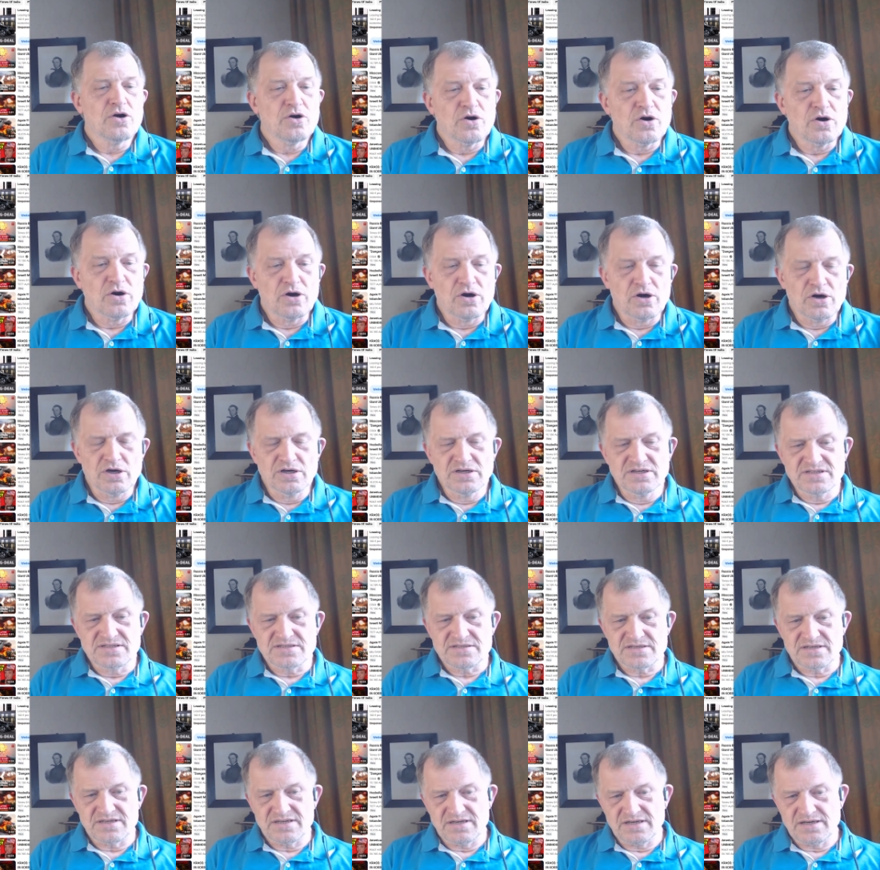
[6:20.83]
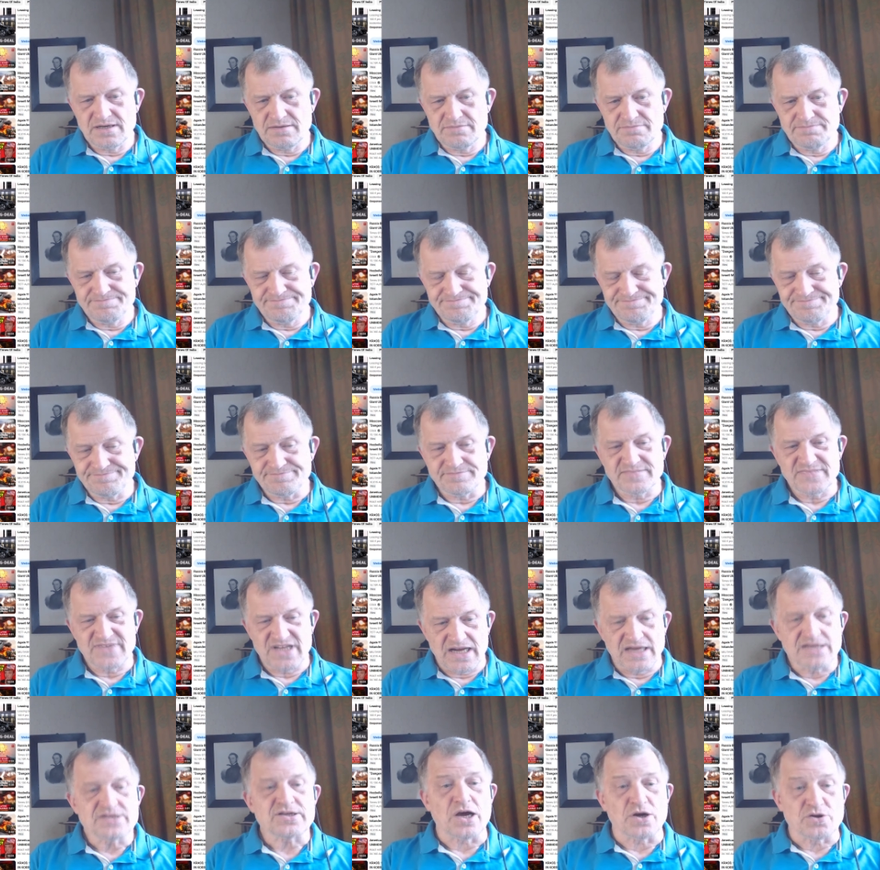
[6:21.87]
Und ähm,
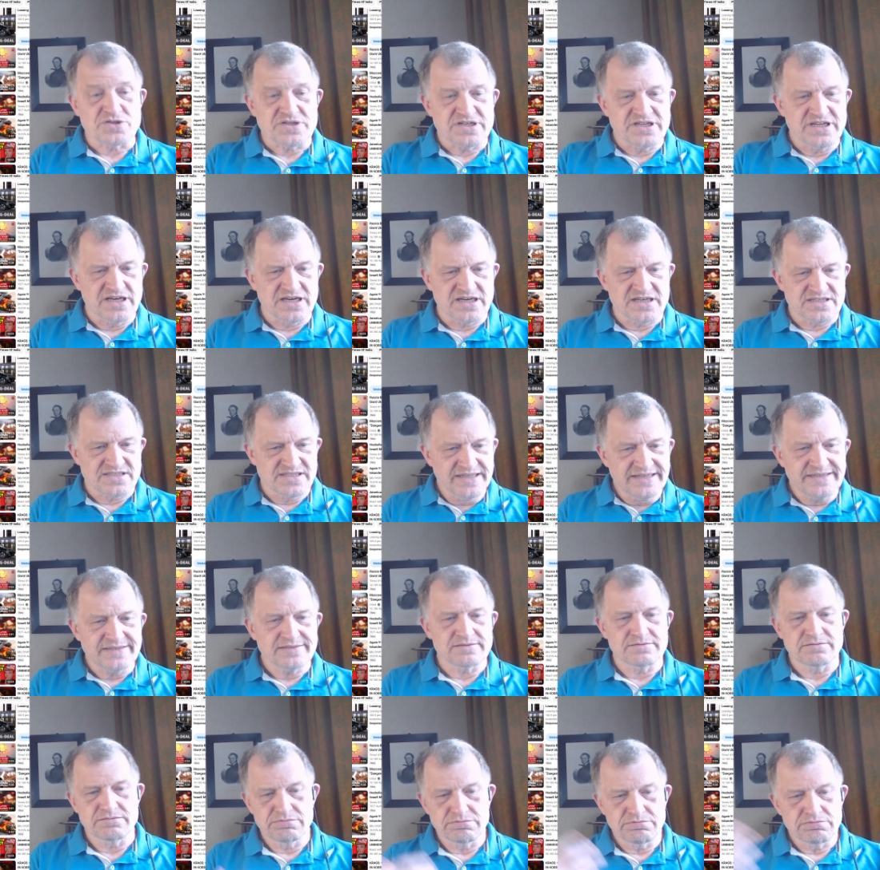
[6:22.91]
also aus ihrer Sicht,